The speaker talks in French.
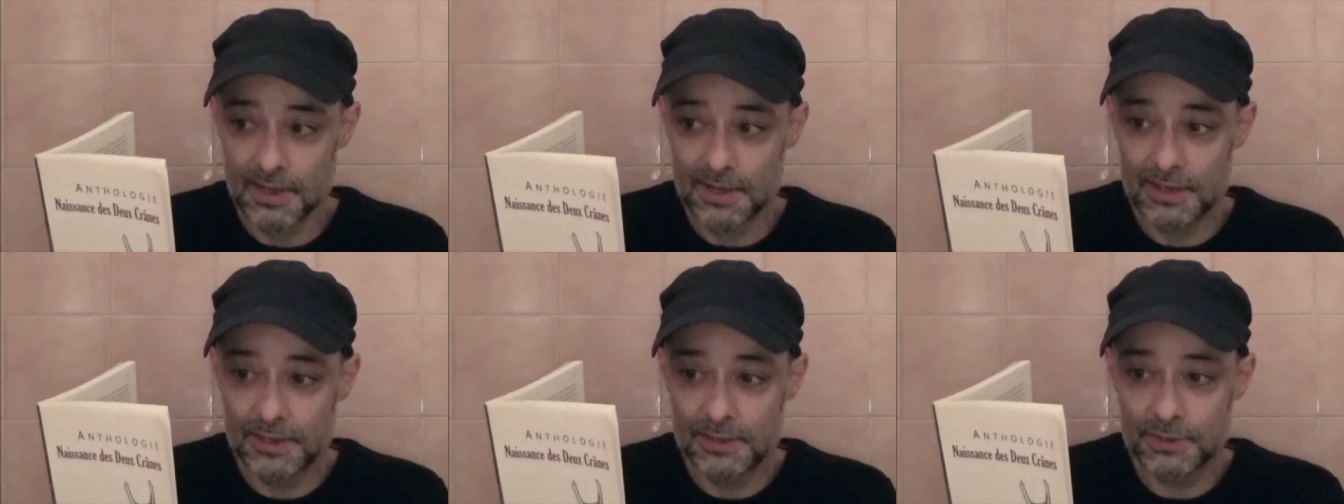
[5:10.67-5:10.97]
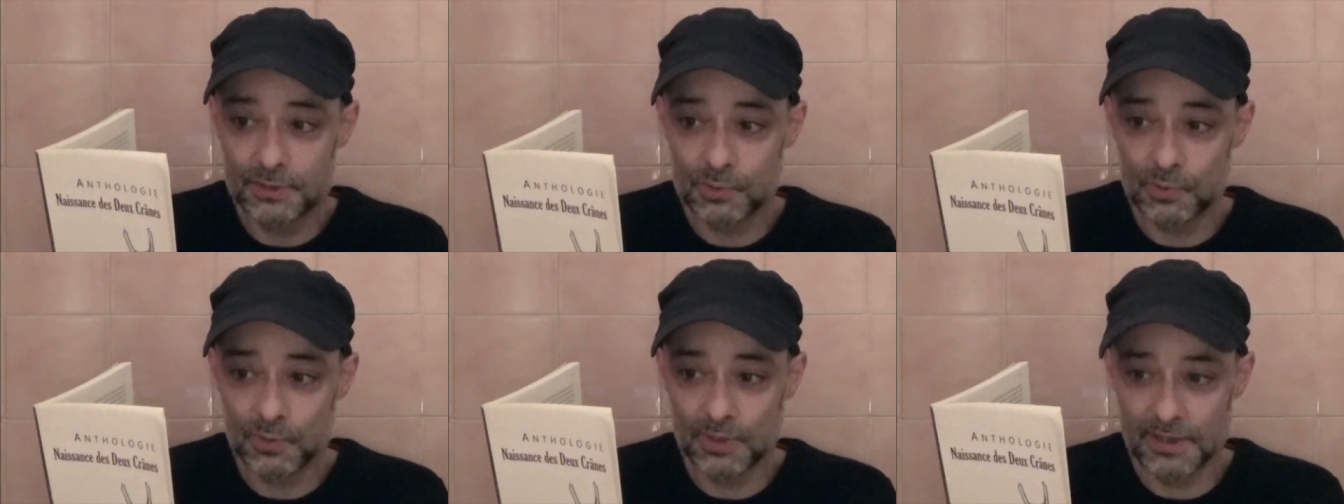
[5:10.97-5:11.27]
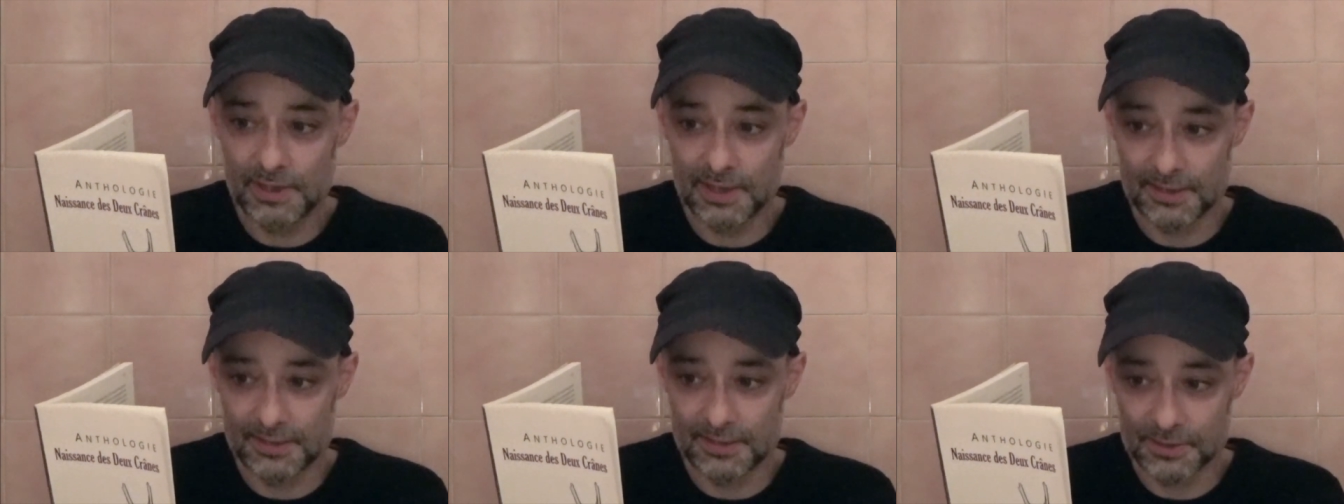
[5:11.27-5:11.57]
il
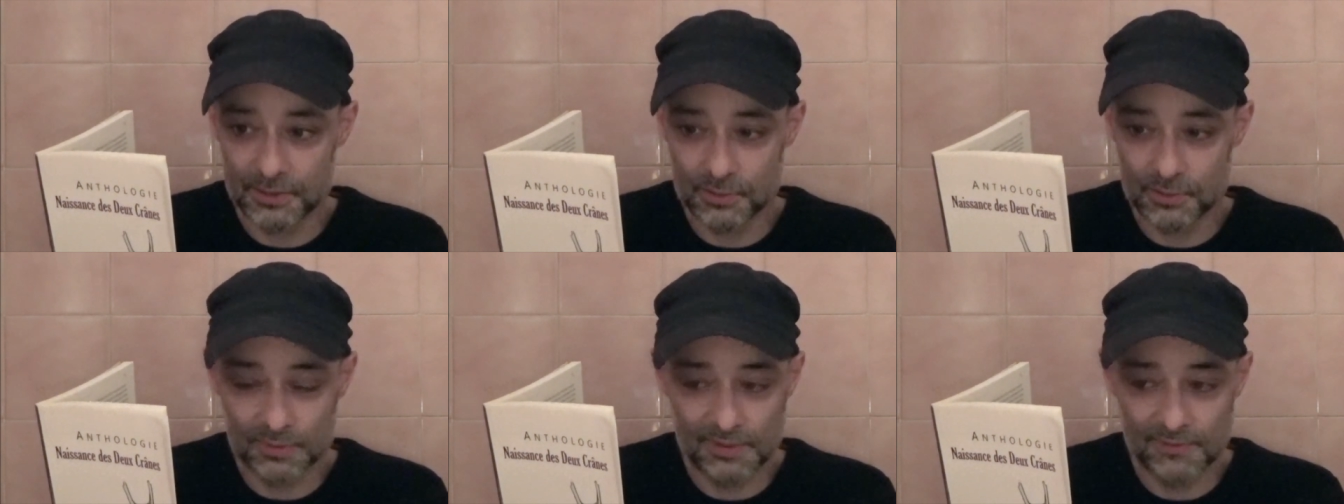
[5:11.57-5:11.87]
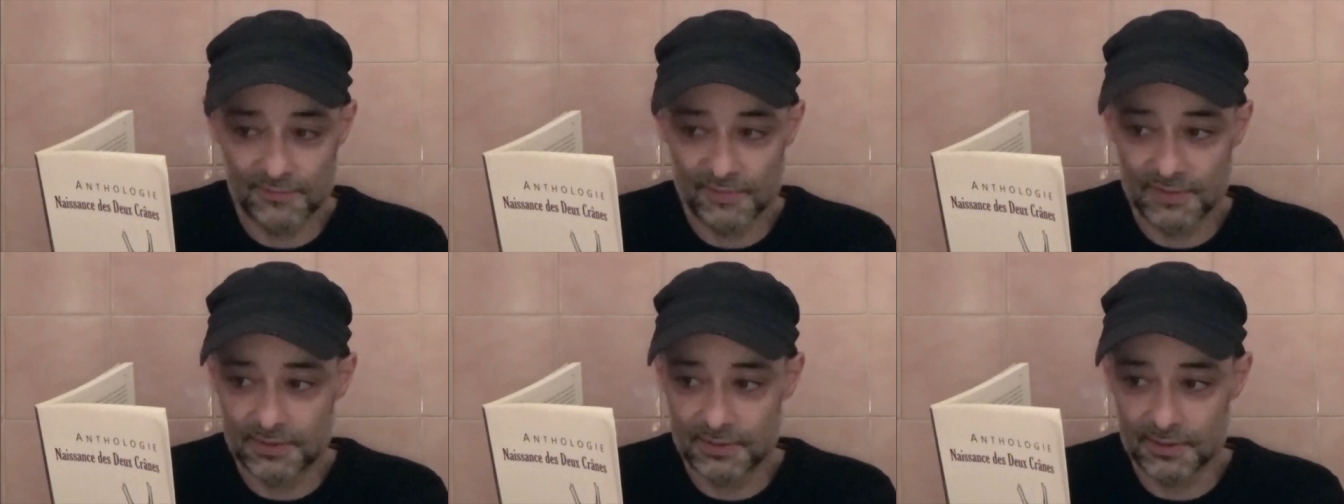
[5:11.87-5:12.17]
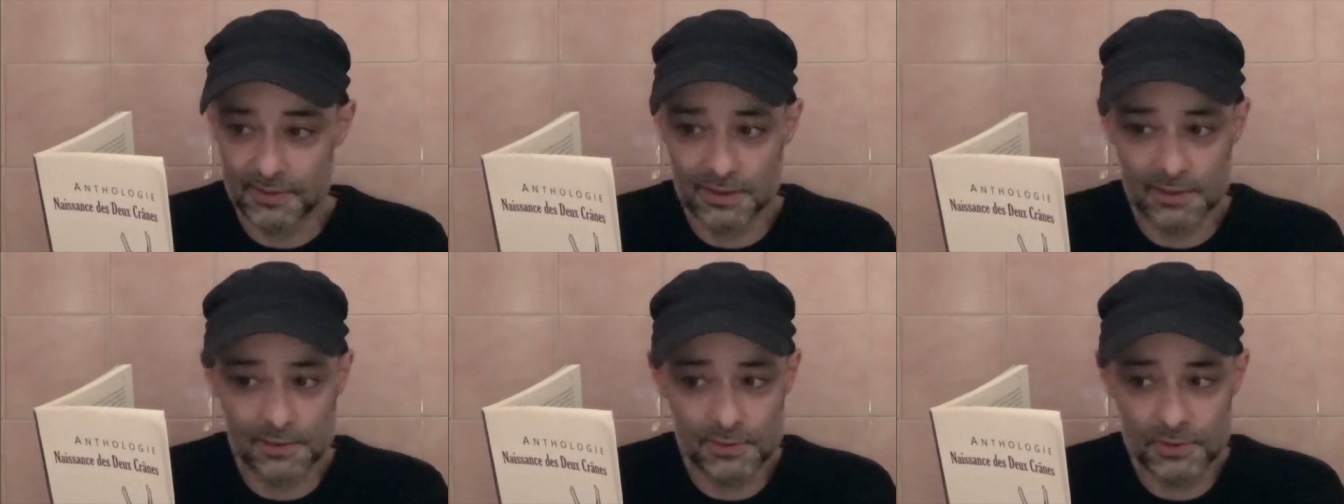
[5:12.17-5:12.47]
souriait à son
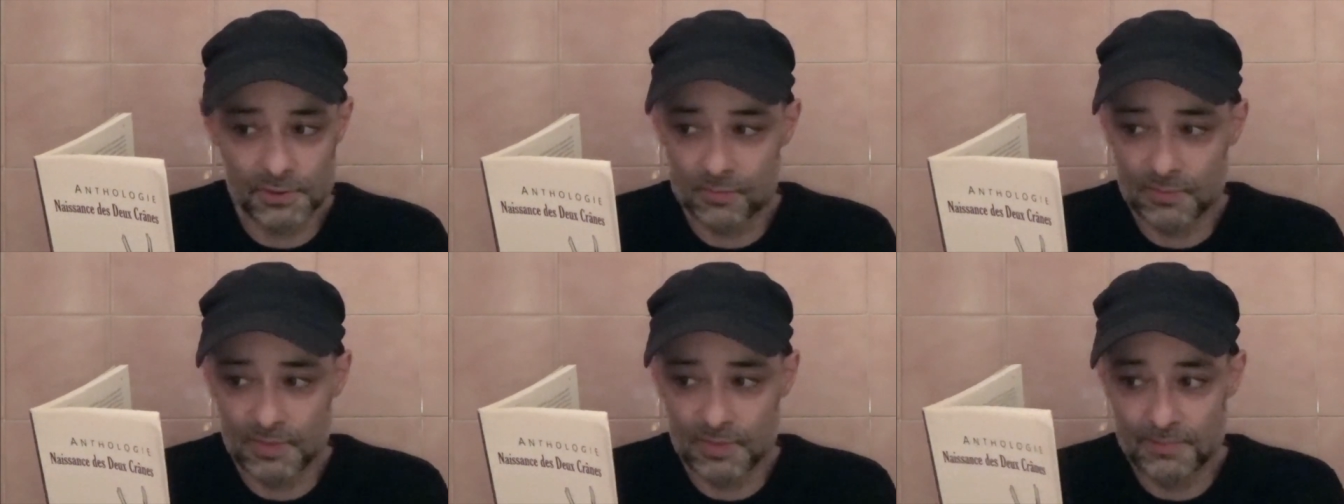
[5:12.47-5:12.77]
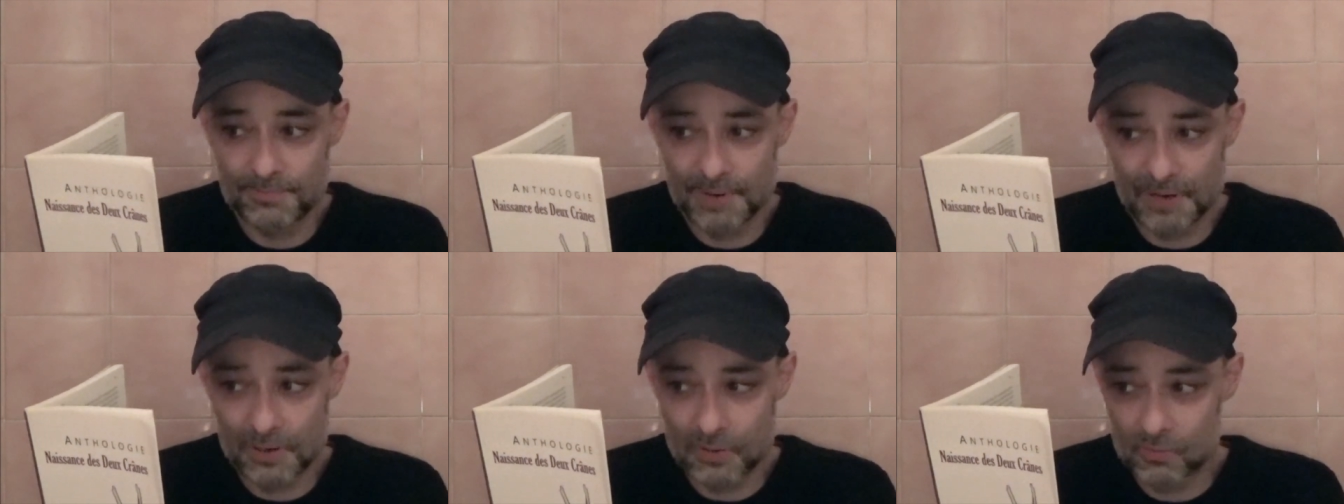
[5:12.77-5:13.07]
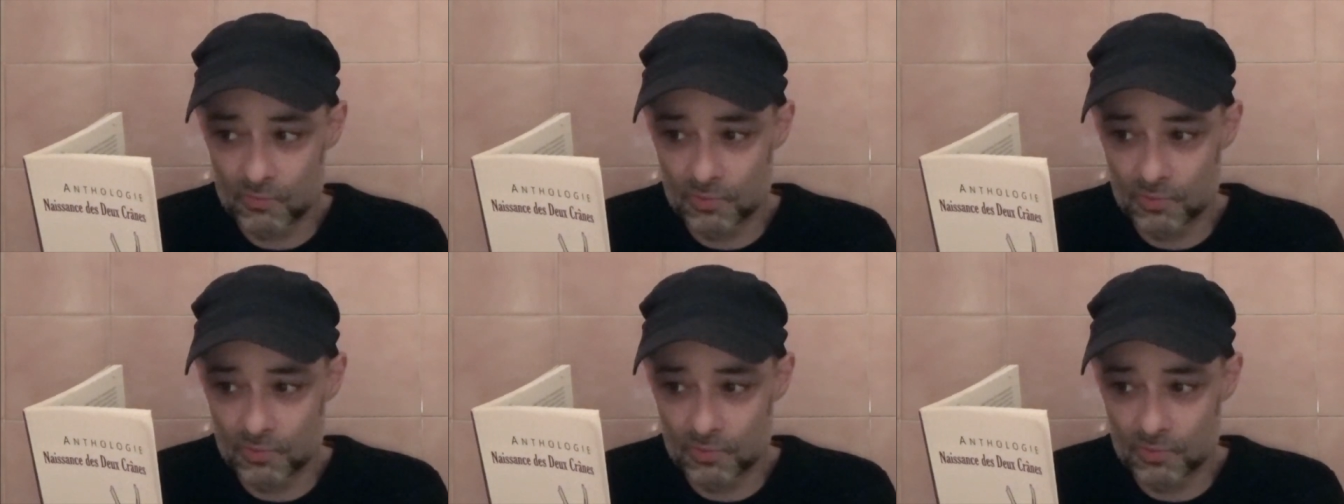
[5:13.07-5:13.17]
invité, qui ne semblait pas le